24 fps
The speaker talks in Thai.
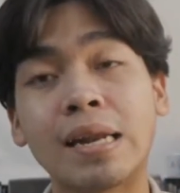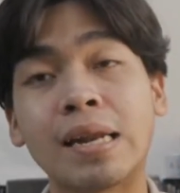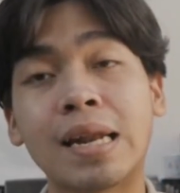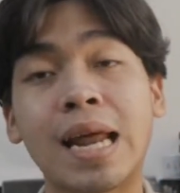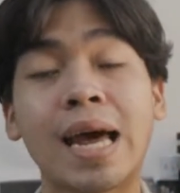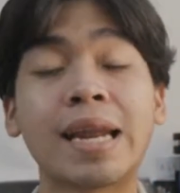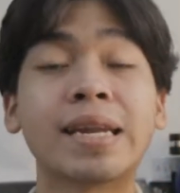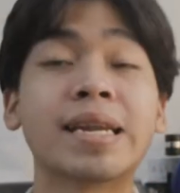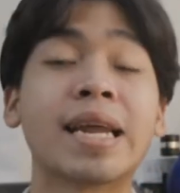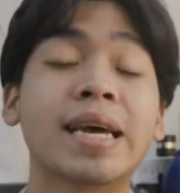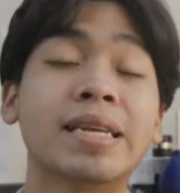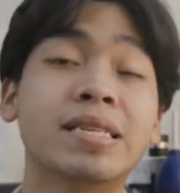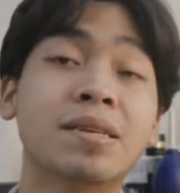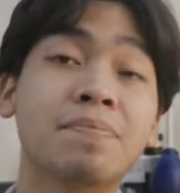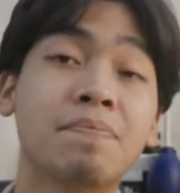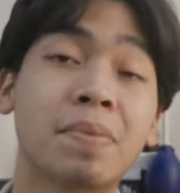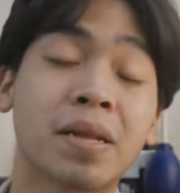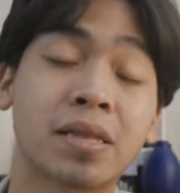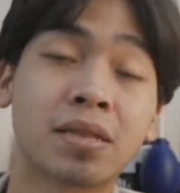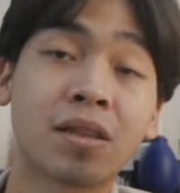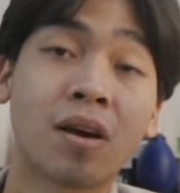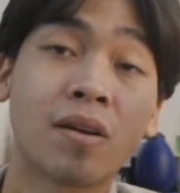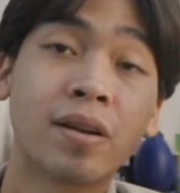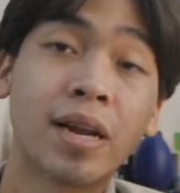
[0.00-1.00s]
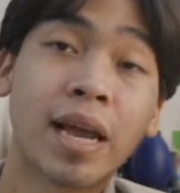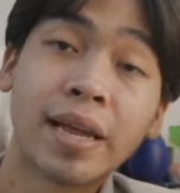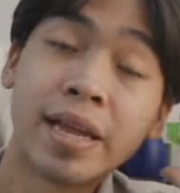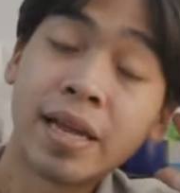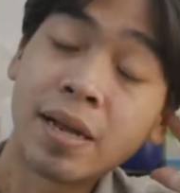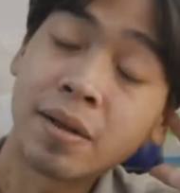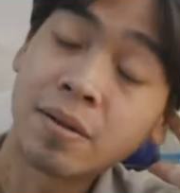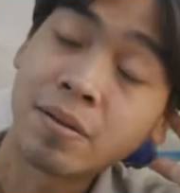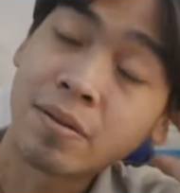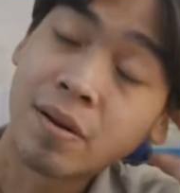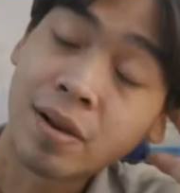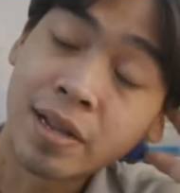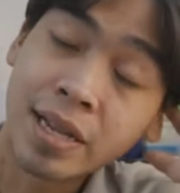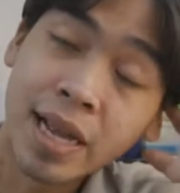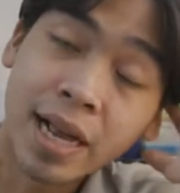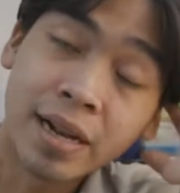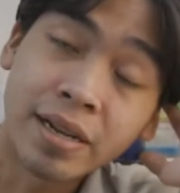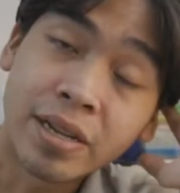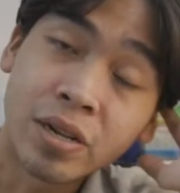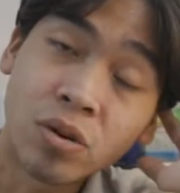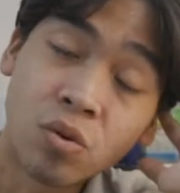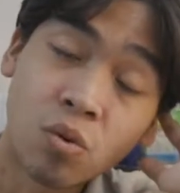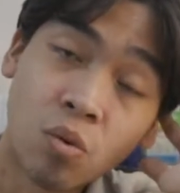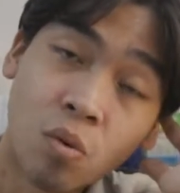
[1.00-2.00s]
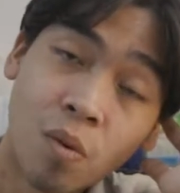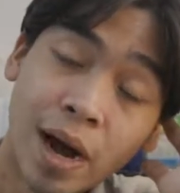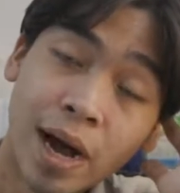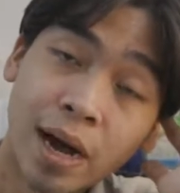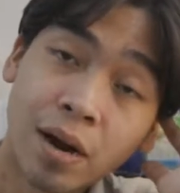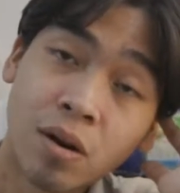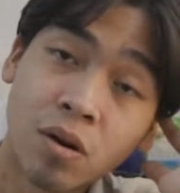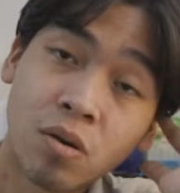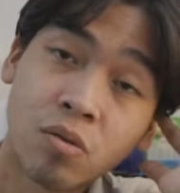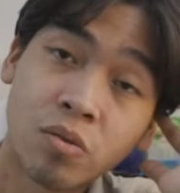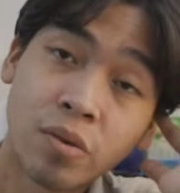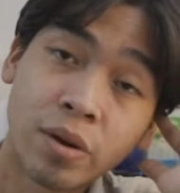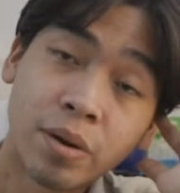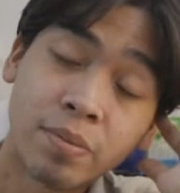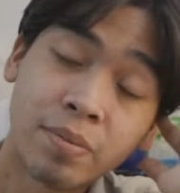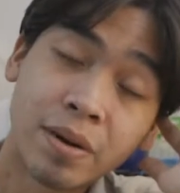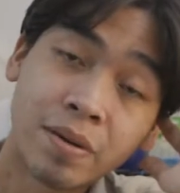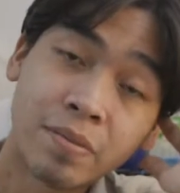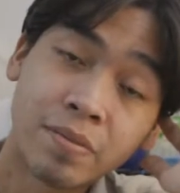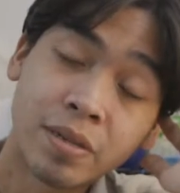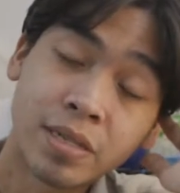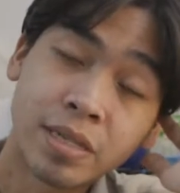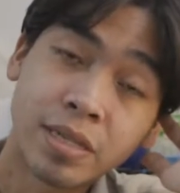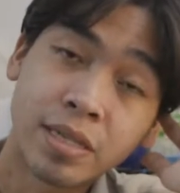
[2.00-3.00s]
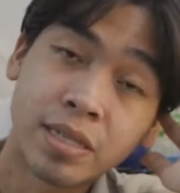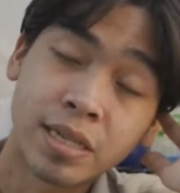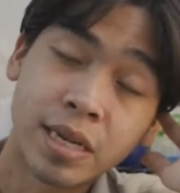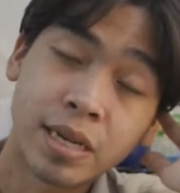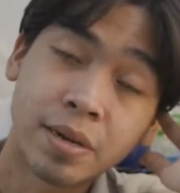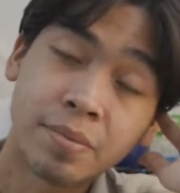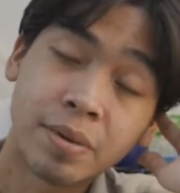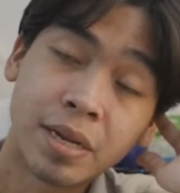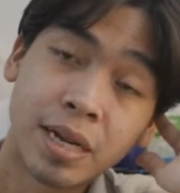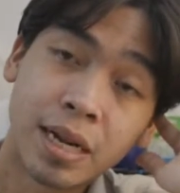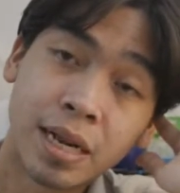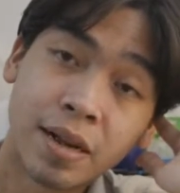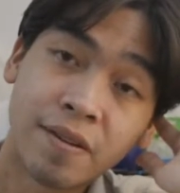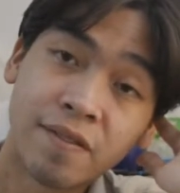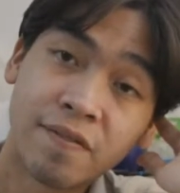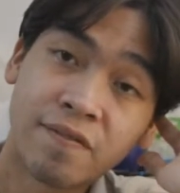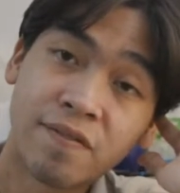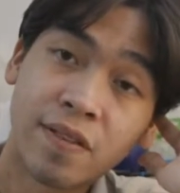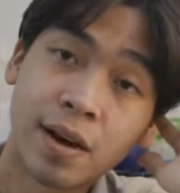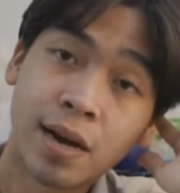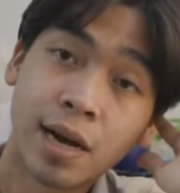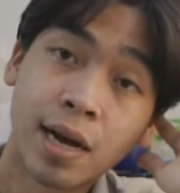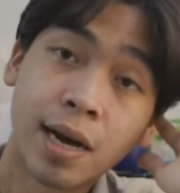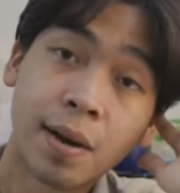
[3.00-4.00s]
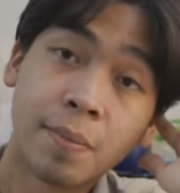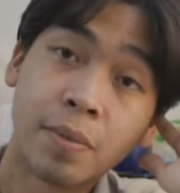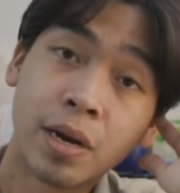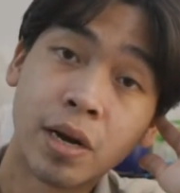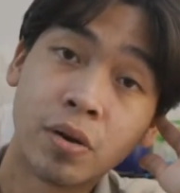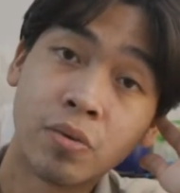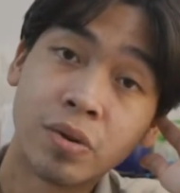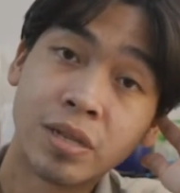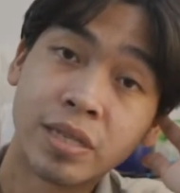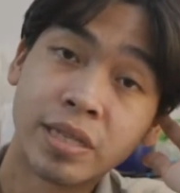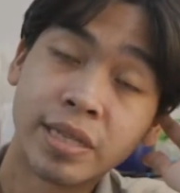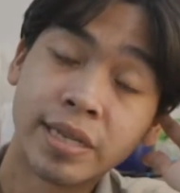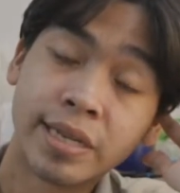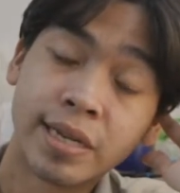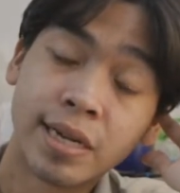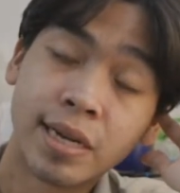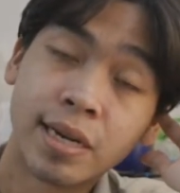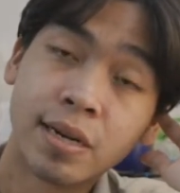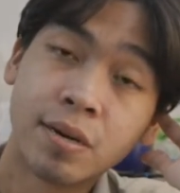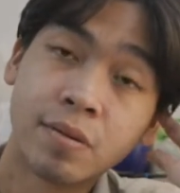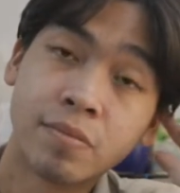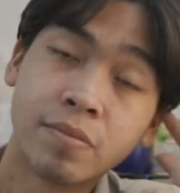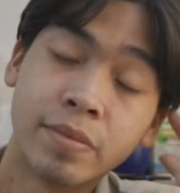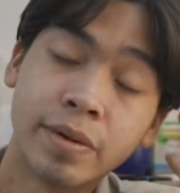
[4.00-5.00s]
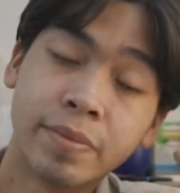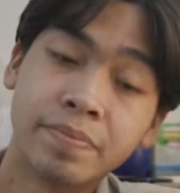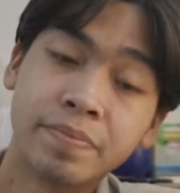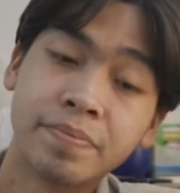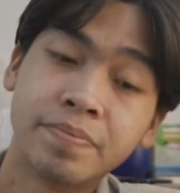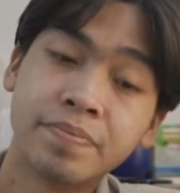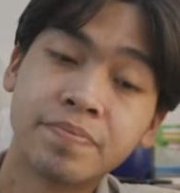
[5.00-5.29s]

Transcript: ร้านไหนจะปิดตอนไหนอีกก็อย่างที่รู้ว่าโควิดแบบ it's gonna be like fuck up everything อ่ะแบบ